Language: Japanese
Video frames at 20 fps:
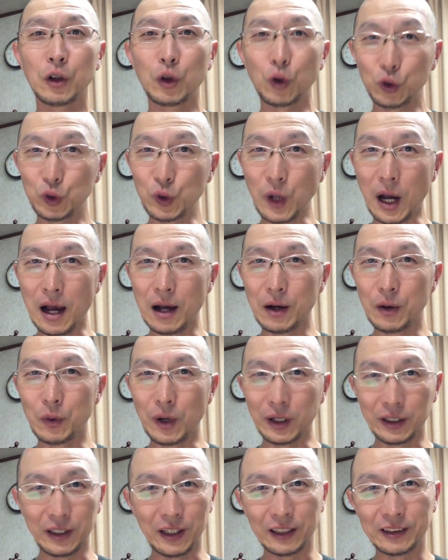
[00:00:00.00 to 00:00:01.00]
こんにちは、
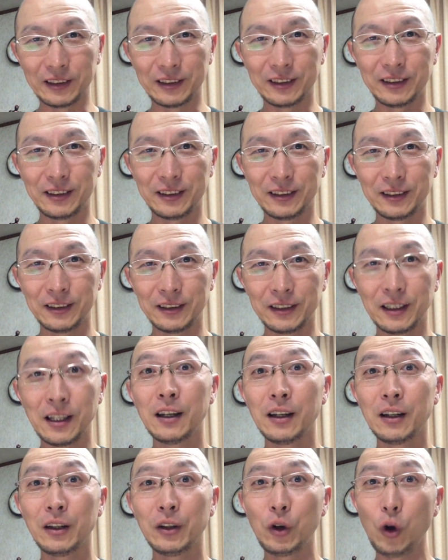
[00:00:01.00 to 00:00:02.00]
ワッキーです。
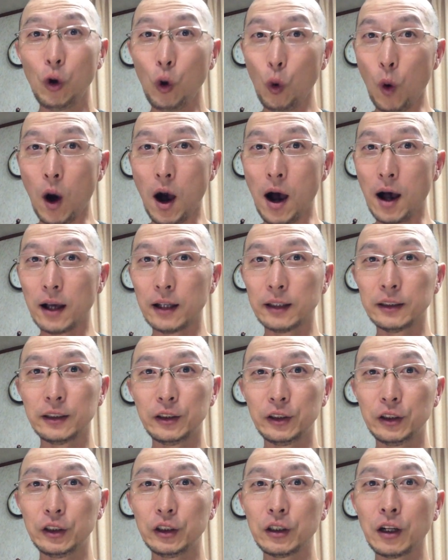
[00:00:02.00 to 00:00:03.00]
今日は
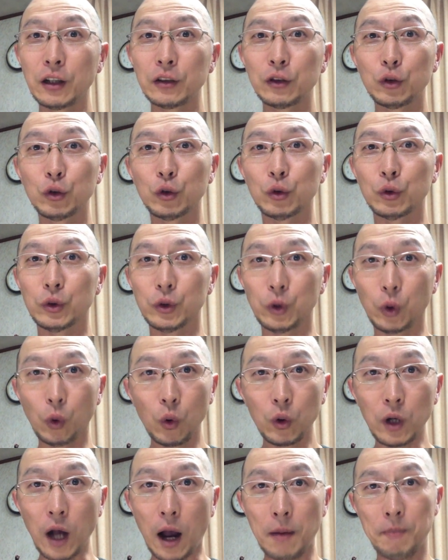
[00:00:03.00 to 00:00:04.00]
7月
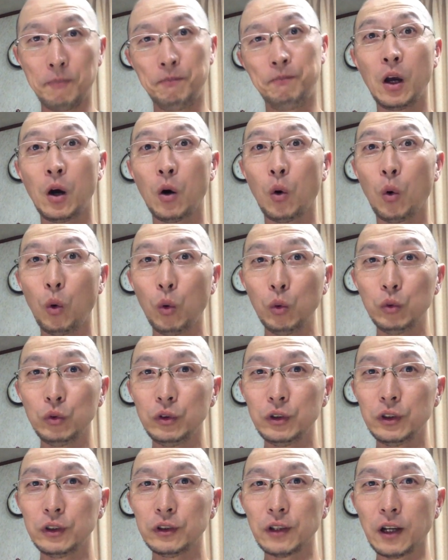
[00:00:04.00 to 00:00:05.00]
8日、
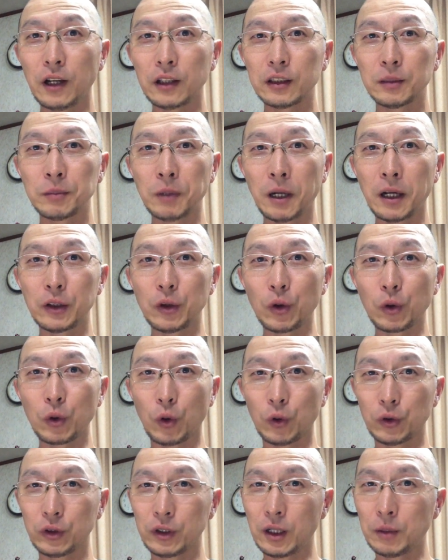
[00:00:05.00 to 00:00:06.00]
本日発売の
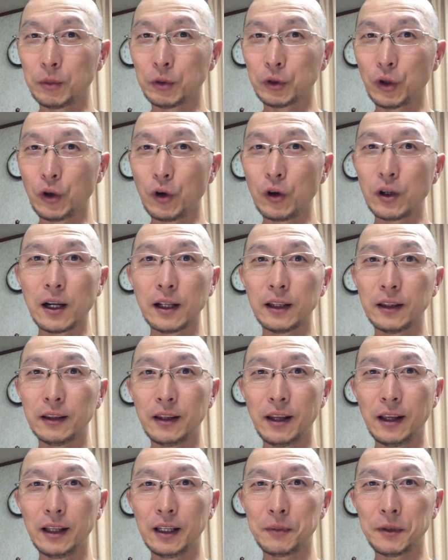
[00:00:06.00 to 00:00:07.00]
こんなものを買っ
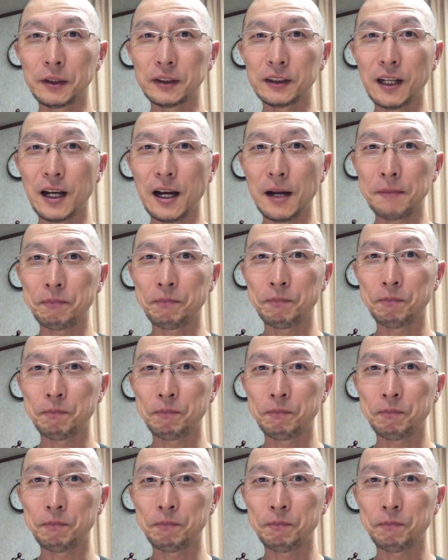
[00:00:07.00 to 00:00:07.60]
てきました。